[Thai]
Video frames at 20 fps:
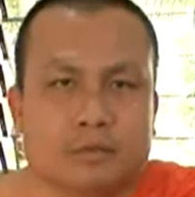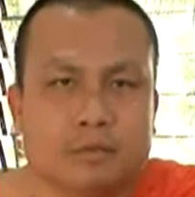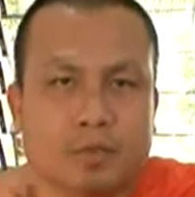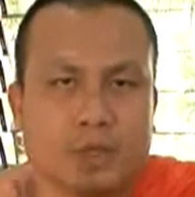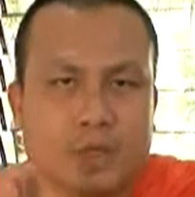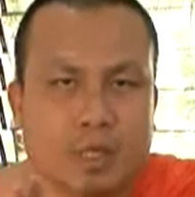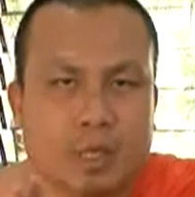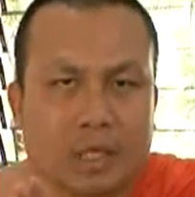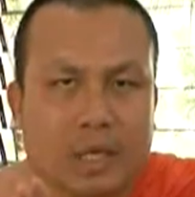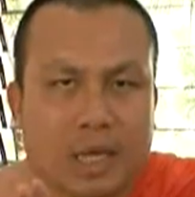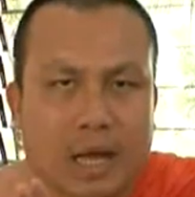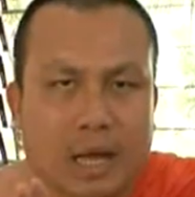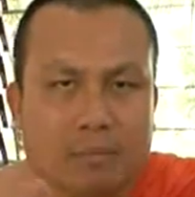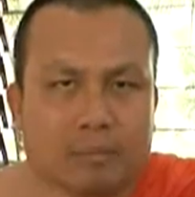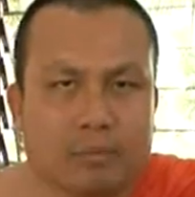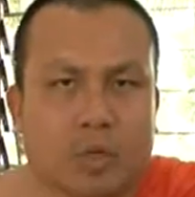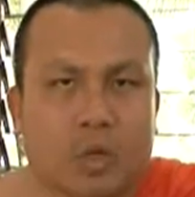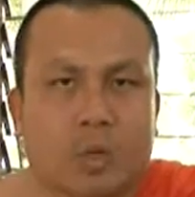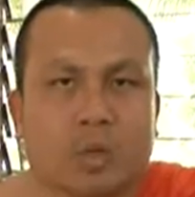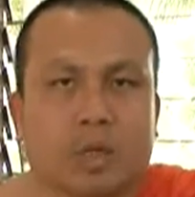สี่
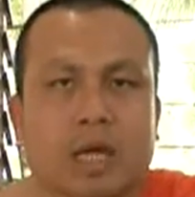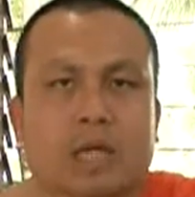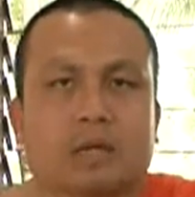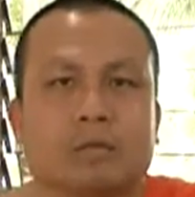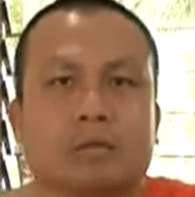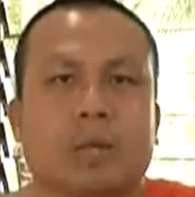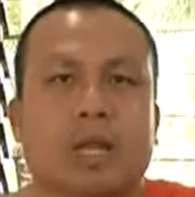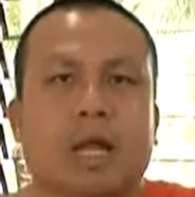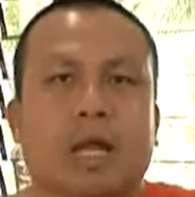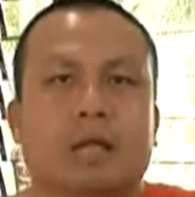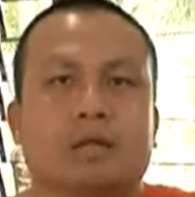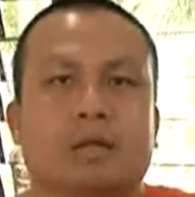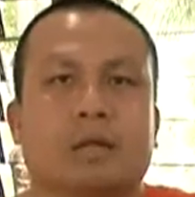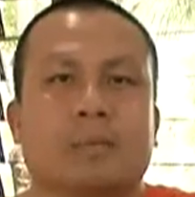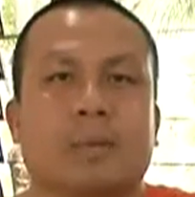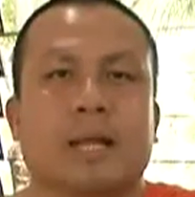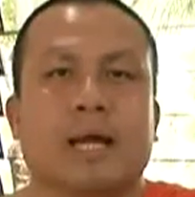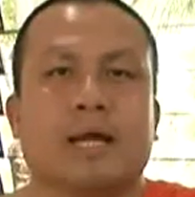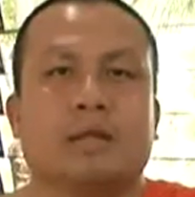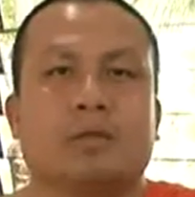คำเท่านั้นเวลาเหนื่อ
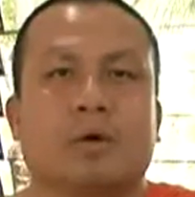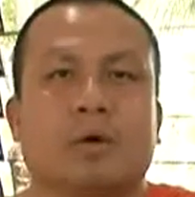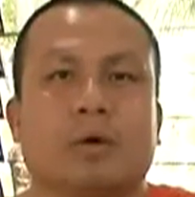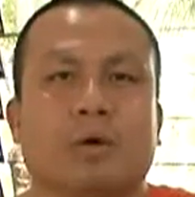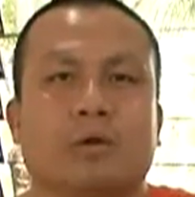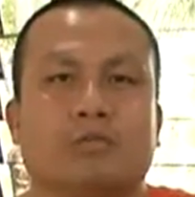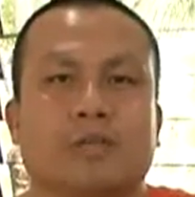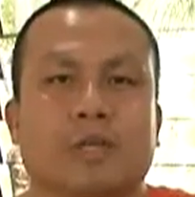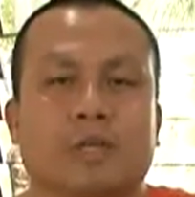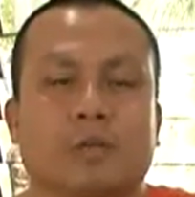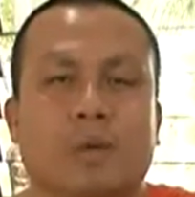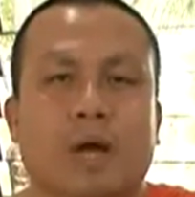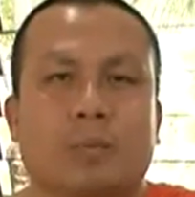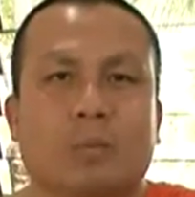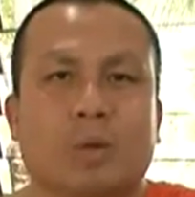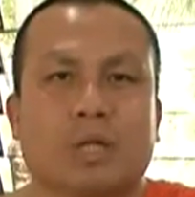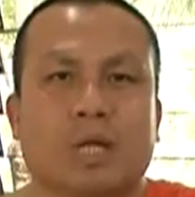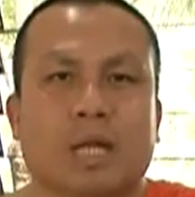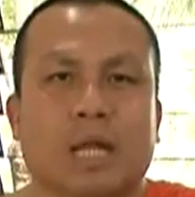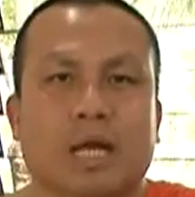ยเวลาท้อสิ้นหวัง
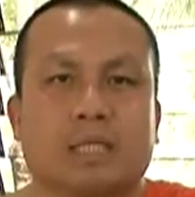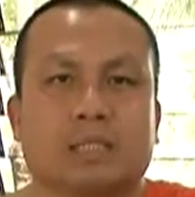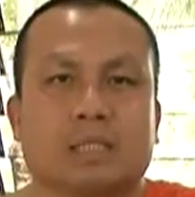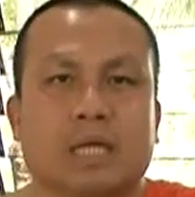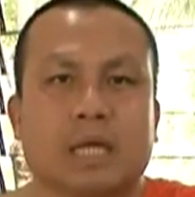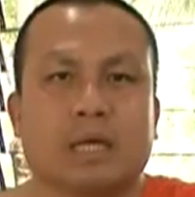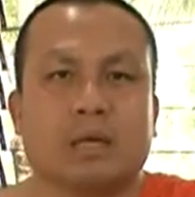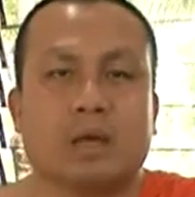หมดกำลังใจ